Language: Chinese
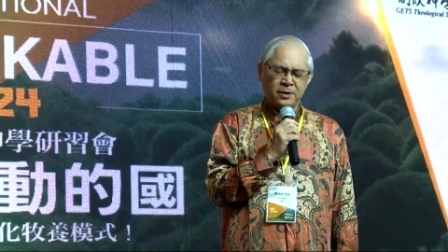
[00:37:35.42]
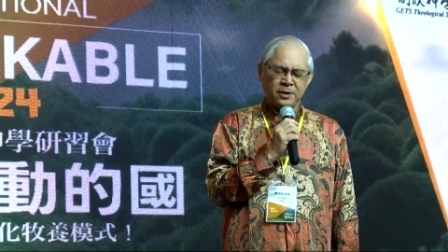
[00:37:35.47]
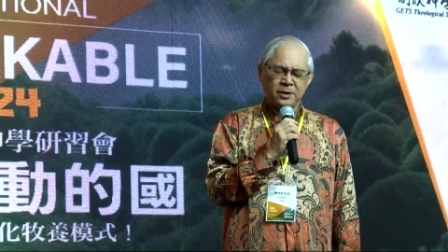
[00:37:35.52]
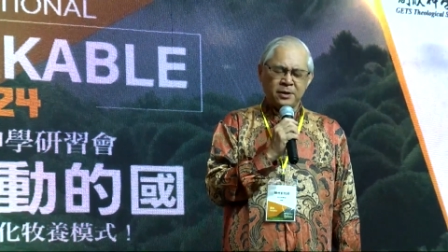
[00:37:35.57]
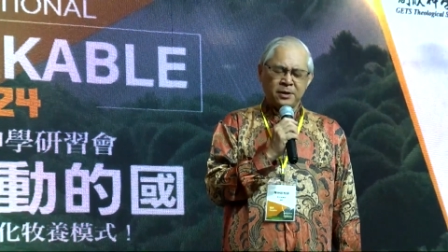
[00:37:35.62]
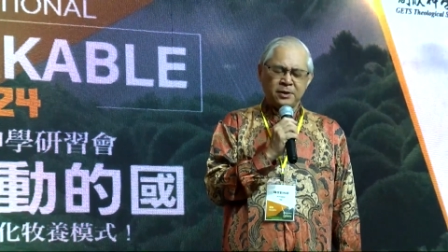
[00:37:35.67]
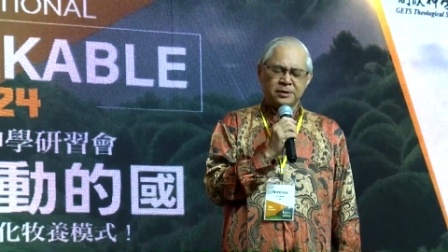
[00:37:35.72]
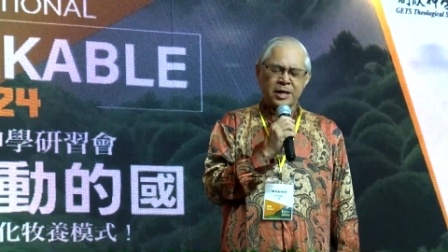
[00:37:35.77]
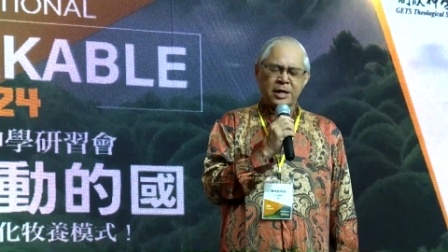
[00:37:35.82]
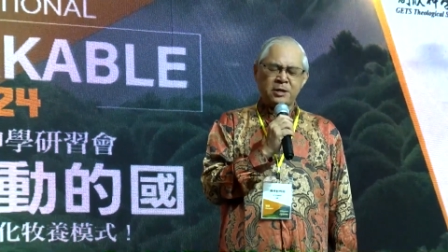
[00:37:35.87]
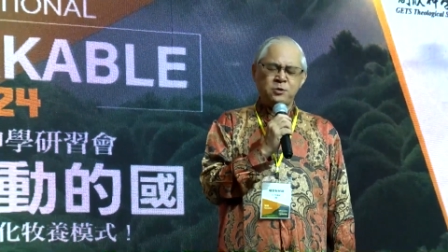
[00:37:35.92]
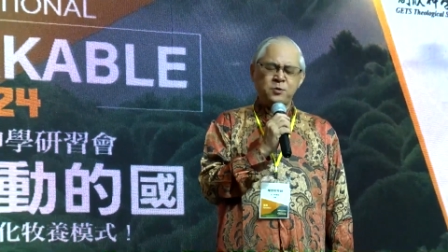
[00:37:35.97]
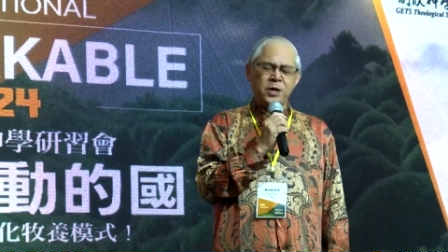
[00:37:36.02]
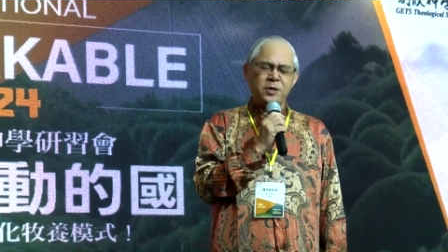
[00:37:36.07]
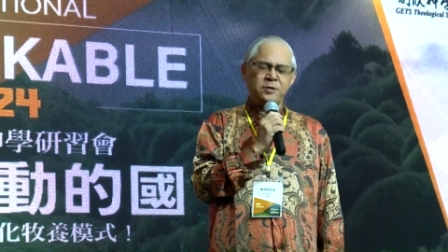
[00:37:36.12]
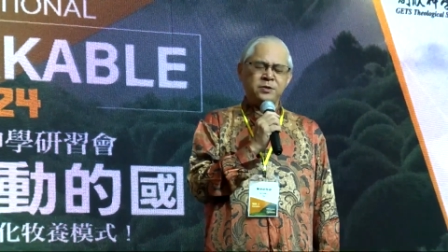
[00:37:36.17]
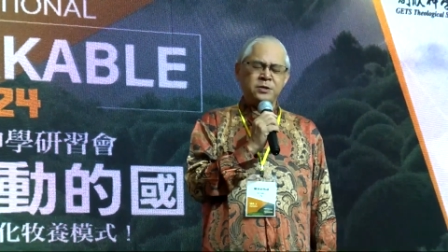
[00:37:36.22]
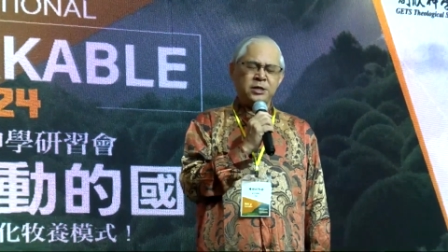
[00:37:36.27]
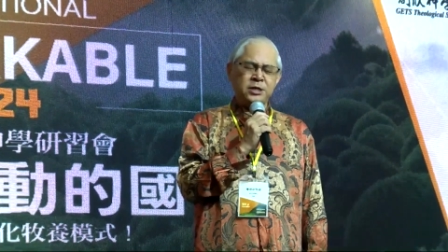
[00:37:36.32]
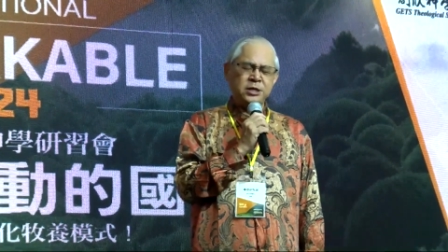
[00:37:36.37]
但
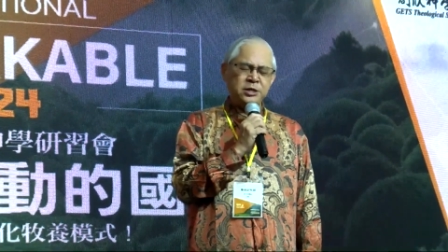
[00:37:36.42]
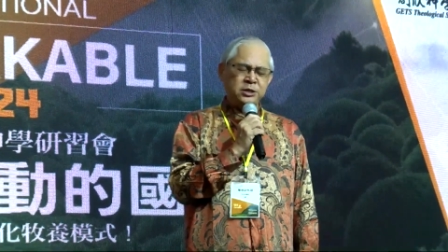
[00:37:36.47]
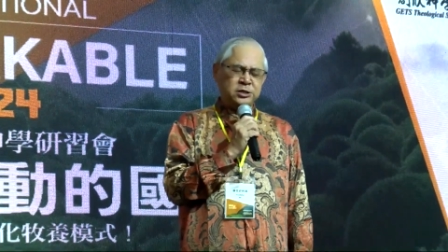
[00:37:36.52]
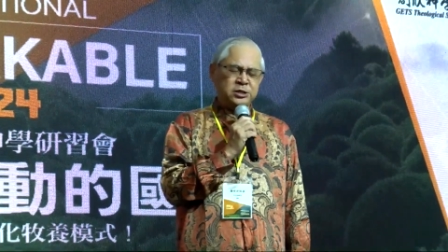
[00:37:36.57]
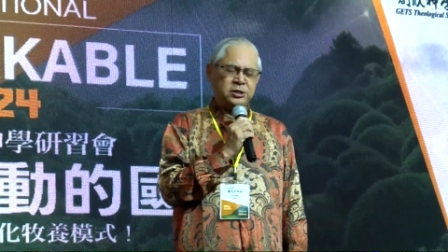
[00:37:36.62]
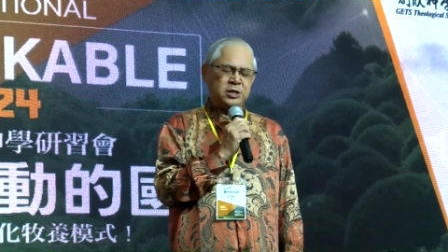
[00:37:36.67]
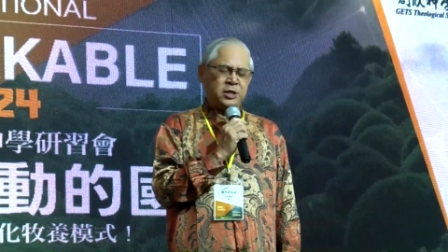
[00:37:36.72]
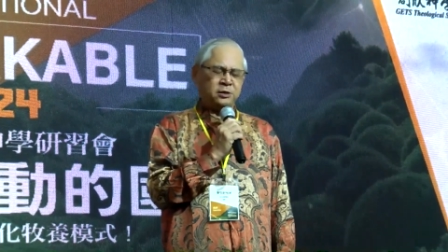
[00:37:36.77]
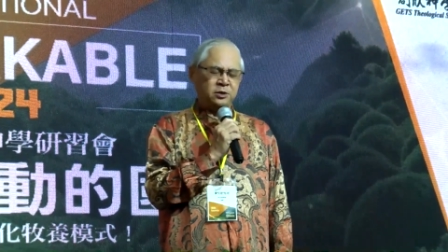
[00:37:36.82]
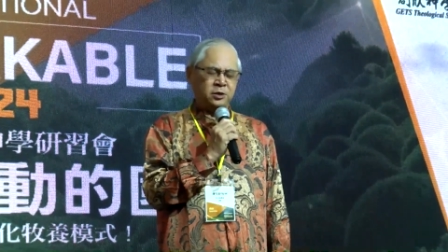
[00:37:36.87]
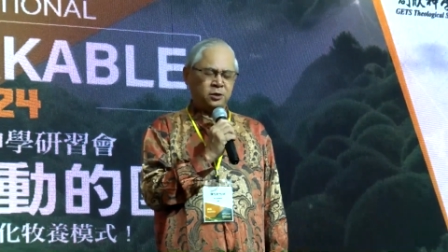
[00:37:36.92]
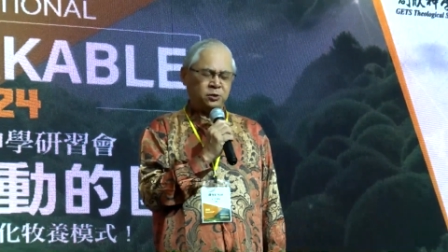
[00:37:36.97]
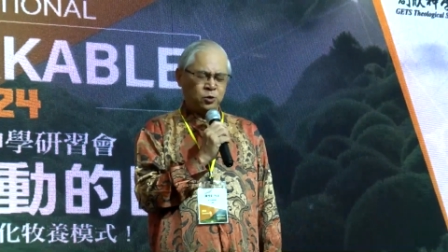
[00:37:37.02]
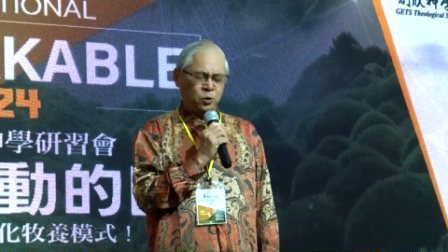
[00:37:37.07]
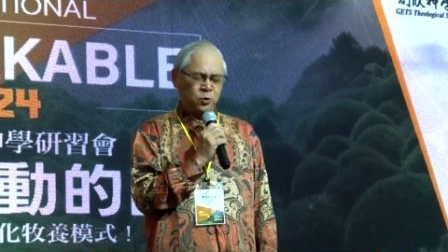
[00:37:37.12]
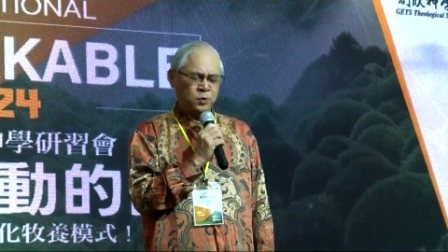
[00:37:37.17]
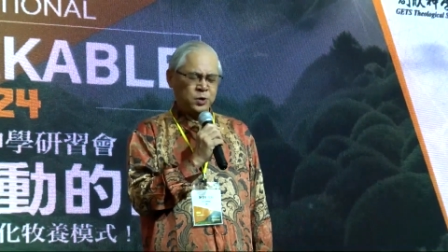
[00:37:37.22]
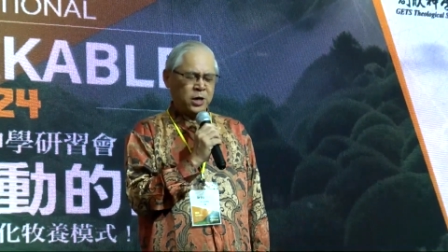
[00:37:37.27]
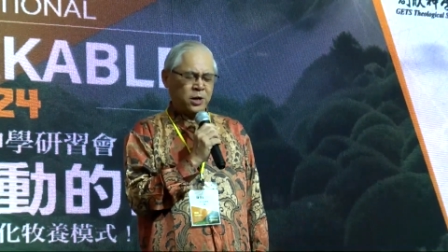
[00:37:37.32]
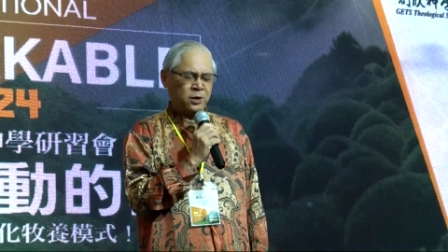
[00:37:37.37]
愿一切的
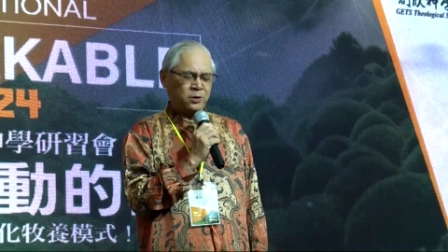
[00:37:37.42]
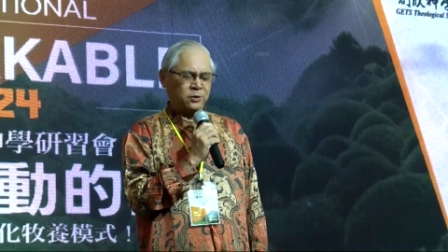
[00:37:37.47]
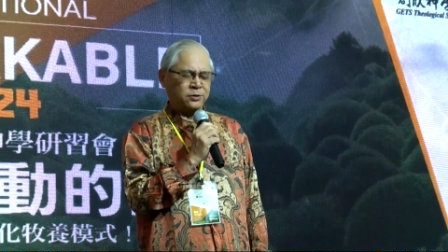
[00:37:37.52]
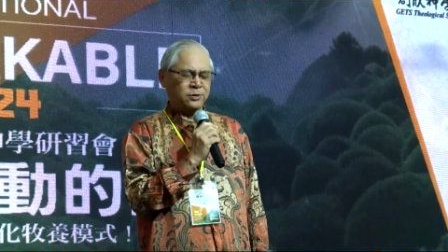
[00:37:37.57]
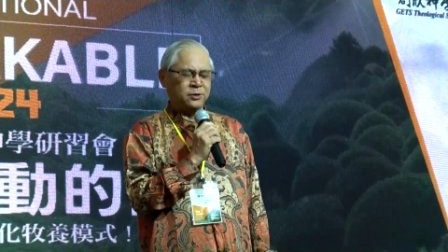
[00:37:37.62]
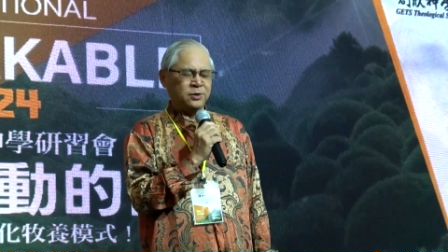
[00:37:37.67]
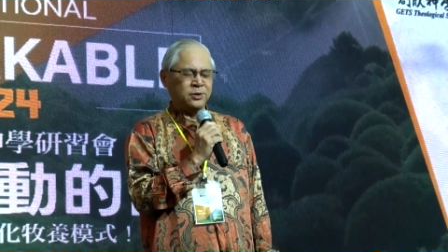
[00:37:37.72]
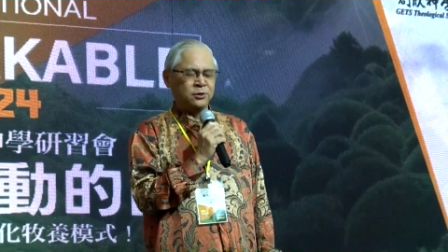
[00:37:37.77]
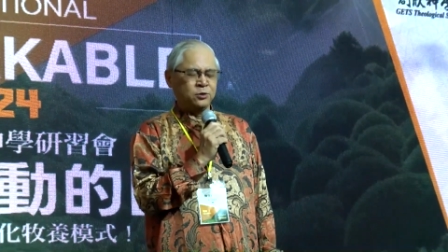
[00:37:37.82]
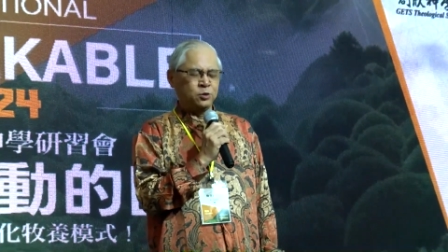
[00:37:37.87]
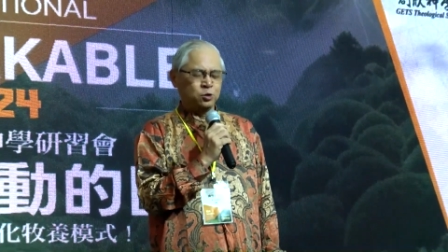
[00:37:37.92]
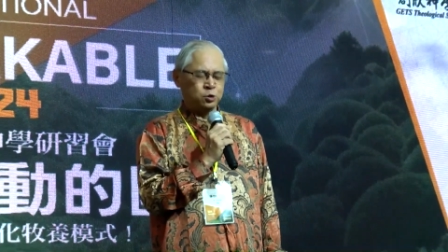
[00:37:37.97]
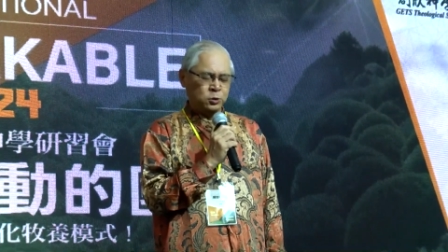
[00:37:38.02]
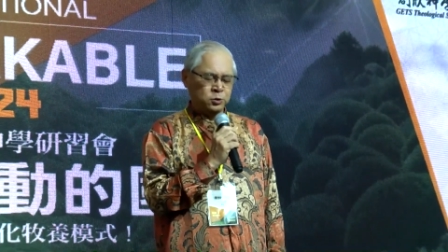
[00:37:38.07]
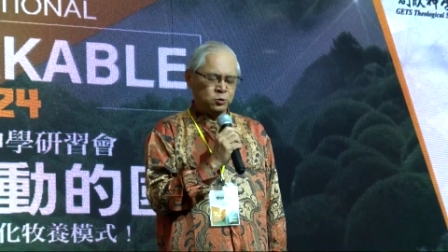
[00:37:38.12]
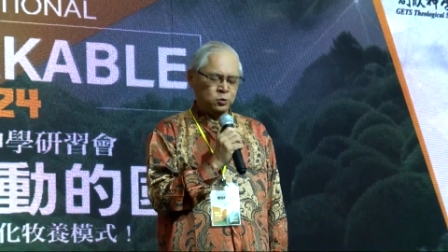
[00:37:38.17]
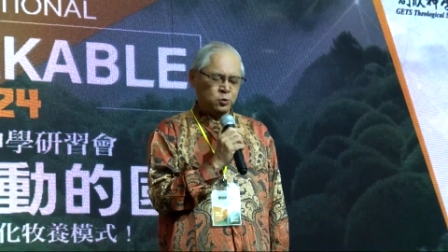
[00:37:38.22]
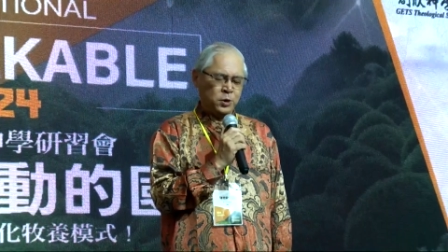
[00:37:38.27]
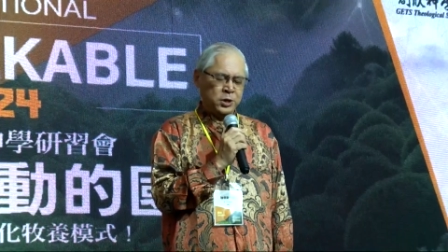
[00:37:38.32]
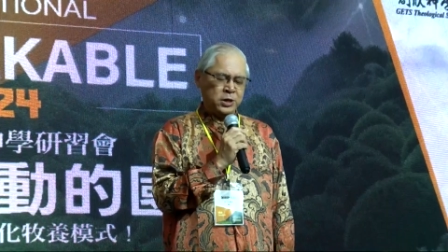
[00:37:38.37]
荣耀、
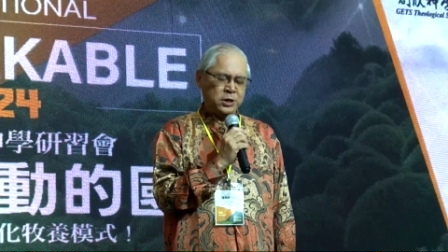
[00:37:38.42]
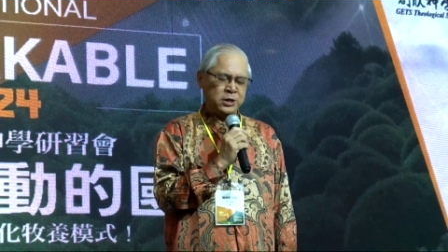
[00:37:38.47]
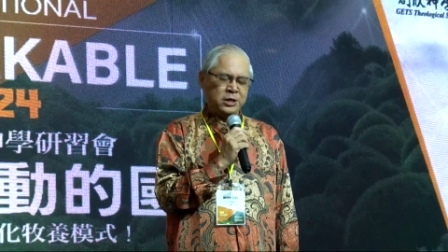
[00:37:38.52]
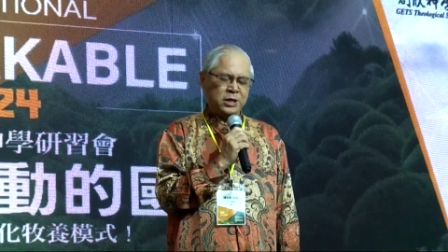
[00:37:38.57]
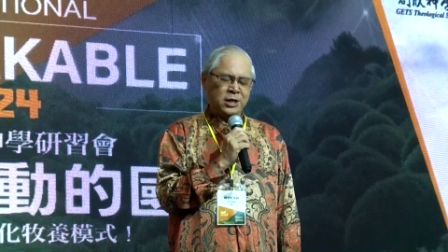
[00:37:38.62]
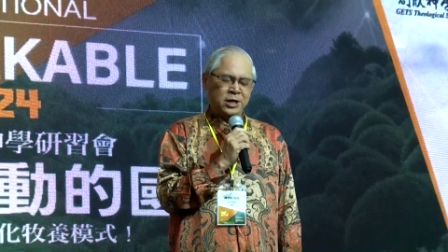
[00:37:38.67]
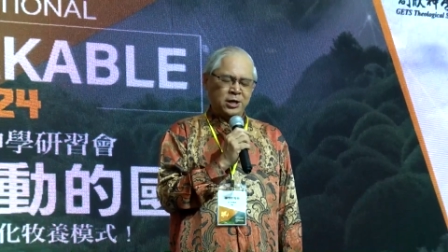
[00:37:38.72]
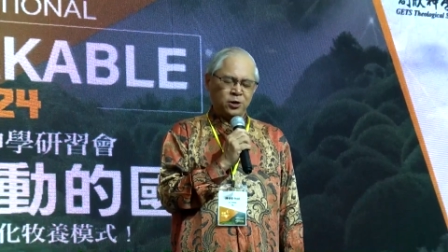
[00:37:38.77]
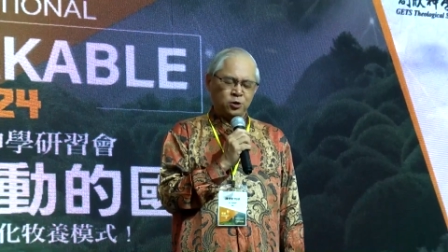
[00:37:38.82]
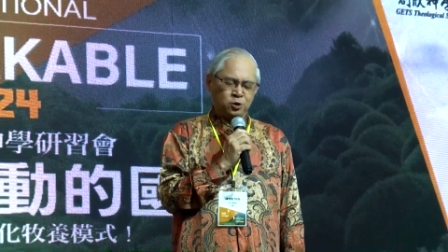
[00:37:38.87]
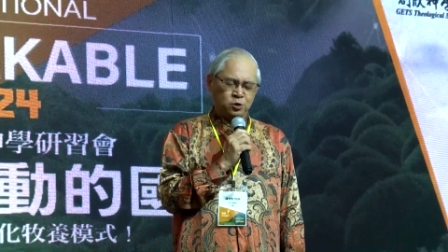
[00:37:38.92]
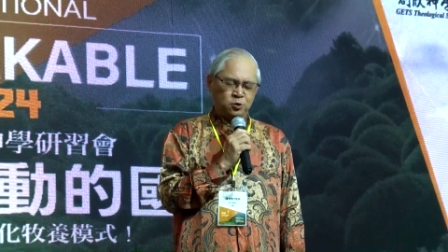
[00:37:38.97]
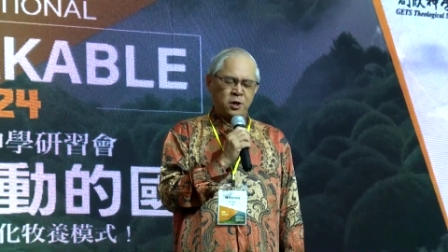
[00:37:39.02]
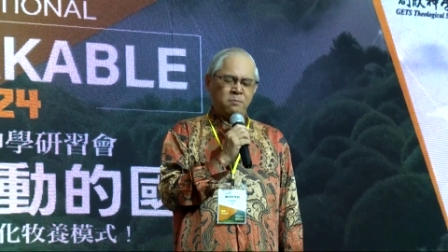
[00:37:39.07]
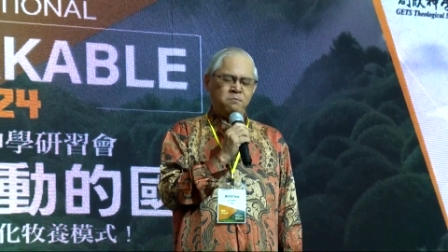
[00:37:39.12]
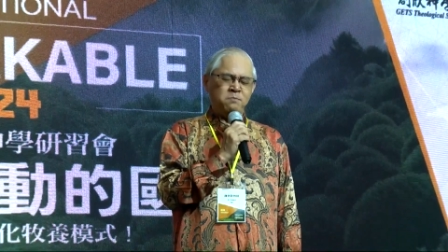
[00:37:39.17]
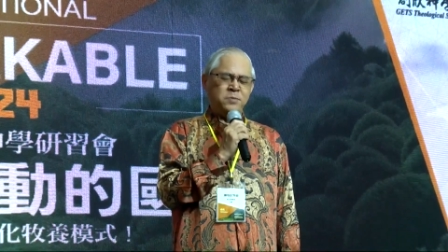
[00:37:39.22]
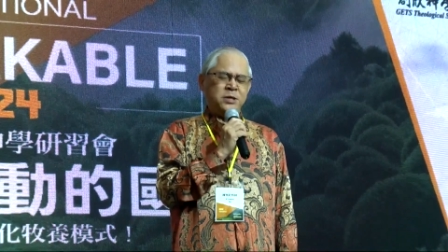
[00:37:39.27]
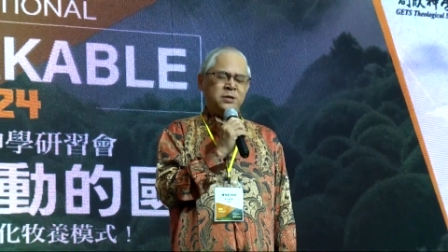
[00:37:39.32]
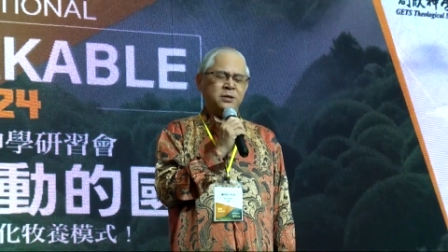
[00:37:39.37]
尊贵、权
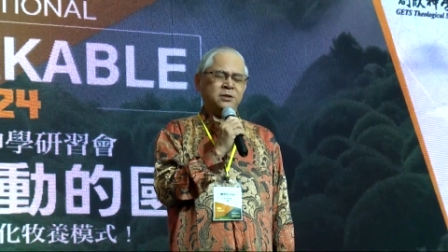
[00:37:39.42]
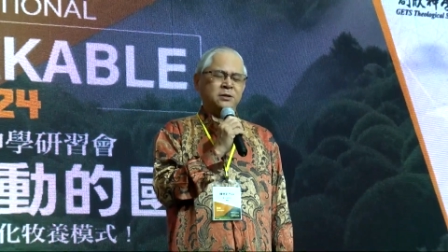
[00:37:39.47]
柄，